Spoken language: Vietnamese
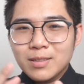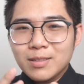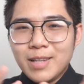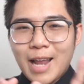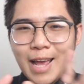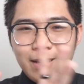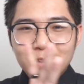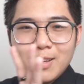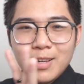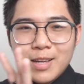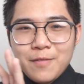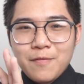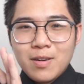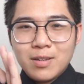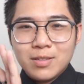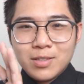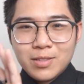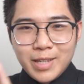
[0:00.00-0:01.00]
đẩy tới cái
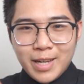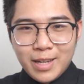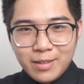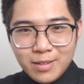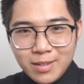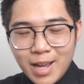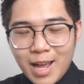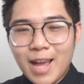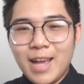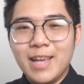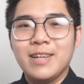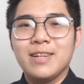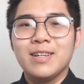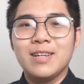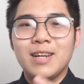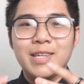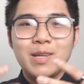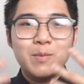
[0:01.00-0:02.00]
phần sự kiện thứ hai
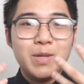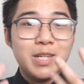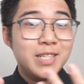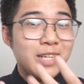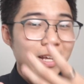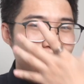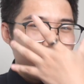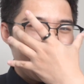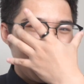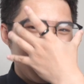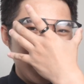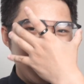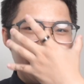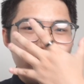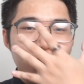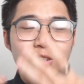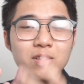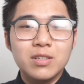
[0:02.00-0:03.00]
là trong danh sách mà
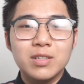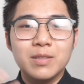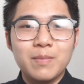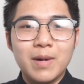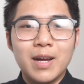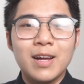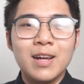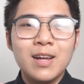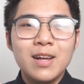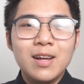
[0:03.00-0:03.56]
những người mà